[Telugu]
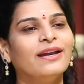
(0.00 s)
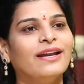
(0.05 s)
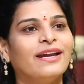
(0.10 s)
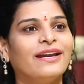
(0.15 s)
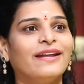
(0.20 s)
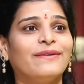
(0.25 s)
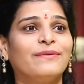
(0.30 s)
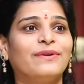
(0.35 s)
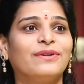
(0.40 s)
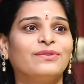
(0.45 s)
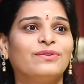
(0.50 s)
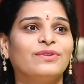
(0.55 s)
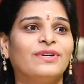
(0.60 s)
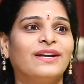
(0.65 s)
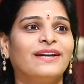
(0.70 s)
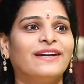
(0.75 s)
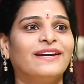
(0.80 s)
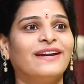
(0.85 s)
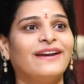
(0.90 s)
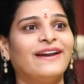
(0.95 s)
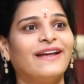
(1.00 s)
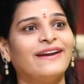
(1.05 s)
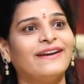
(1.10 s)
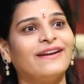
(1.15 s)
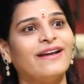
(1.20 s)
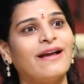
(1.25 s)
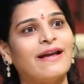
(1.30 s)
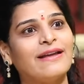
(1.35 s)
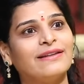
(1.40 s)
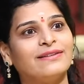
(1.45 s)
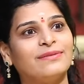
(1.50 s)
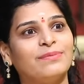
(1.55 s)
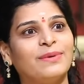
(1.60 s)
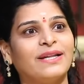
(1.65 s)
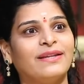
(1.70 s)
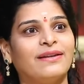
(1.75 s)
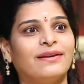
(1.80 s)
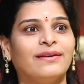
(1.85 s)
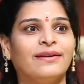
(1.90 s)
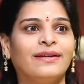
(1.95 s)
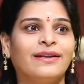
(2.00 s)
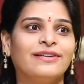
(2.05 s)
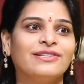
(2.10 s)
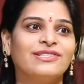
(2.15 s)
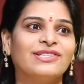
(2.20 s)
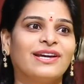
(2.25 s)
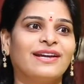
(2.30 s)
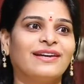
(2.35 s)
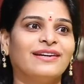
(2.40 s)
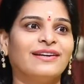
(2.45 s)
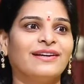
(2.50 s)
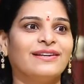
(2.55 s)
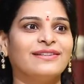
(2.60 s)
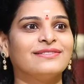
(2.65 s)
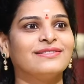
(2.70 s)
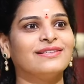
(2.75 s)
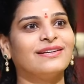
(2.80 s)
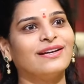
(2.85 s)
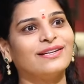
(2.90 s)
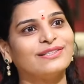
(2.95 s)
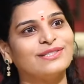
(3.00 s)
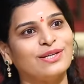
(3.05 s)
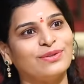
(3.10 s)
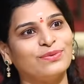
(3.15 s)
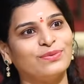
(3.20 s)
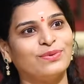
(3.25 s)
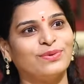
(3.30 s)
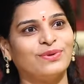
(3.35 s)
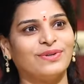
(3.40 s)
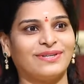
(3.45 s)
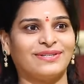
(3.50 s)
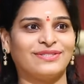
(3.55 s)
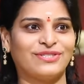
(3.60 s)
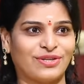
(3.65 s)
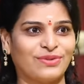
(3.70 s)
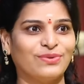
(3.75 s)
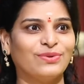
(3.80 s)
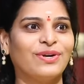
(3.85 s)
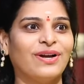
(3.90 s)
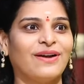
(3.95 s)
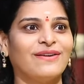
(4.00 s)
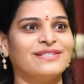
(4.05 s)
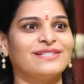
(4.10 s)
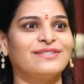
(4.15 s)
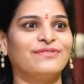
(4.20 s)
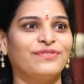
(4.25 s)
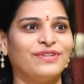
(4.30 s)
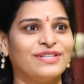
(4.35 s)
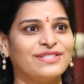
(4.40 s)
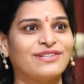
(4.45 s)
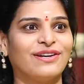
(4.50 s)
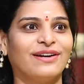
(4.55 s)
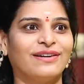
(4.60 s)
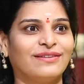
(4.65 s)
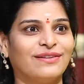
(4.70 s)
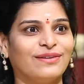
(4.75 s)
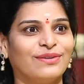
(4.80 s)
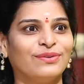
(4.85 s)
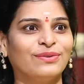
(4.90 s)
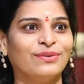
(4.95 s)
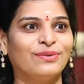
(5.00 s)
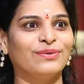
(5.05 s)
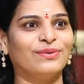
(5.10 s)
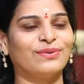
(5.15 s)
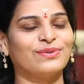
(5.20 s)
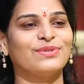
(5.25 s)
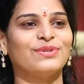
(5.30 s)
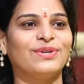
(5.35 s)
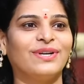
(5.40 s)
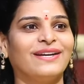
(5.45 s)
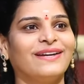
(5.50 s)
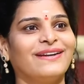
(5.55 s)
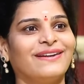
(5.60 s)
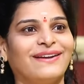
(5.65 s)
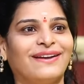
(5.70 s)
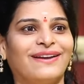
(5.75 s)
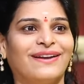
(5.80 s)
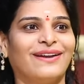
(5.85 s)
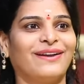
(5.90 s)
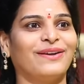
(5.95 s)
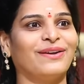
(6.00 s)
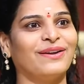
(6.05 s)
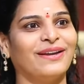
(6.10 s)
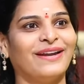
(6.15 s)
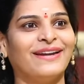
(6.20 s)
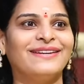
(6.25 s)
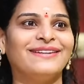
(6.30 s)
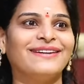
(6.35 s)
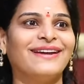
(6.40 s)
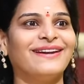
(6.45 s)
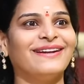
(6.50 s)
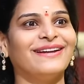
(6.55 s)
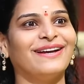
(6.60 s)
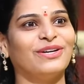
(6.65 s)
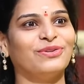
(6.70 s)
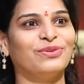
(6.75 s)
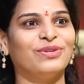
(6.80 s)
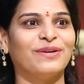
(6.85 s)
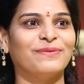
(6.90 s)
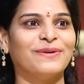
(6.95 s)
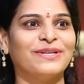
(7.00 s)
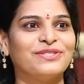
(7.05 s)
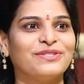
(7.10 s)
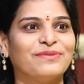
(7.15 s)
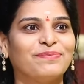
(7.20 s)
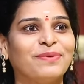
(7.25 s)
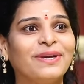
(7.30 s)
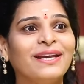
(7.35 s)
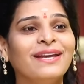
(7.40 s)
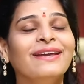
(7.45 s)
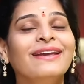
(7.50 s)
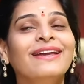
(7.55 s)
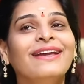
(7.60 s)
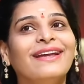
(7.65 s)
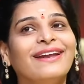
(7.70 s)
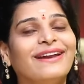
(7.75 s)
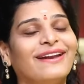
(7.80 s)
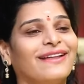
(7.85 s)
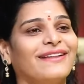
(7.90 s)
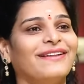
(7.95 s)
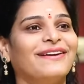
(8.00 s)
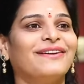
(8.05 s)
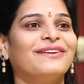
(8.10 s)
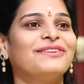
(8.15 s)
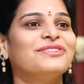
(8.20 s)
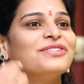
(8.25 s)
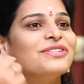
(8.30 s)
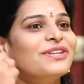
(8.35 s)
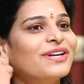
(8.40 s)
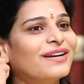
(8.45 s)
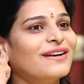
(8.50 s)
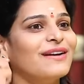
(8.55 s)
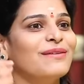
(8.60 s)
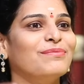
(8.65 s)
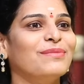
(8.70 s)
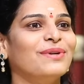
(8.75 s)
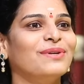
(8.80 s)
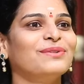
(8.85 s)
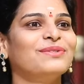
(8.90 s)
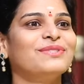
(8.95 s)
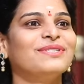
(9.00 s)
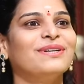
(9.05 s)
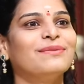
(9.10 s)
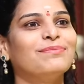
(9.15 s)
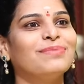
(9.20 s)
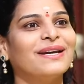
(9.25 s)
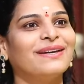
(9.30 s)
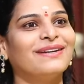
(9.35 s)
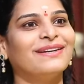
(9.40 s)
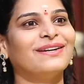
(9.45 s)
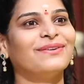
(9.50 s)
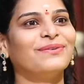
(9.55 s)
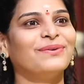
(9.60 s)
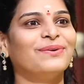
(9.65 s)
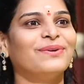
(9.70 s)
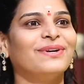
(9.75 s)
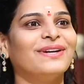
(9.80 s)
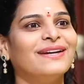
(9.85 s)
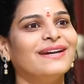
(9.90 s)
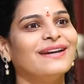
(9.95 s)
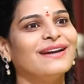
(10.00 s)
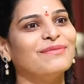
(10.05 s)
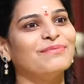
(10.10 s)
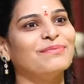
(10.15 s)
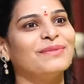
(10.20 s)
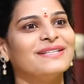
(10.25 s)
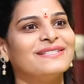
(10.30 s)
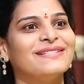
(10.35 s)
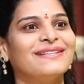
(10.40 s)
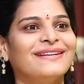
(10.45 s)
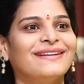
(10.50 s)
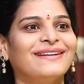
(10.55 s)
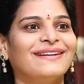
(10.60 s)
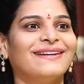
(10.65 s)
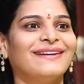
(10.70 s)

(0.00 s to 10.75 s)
నేను ఏమనుకున్నాను నేను ఎలా అయినా హైదరాబాద్ వెళ్ళి ఎన్టీఆర్ని కలిస్తే నాకు చదువు చదువు కావాల్సిన ఫీజు కడతాడు సో నేను ఎన్టీఆర్ని కలుద్దామని చెప్పి నా దగ్గర చిన్న కమ్మలు చిన్న పట్టీలు ఏవో ఉంటే నేను అమ్మేసి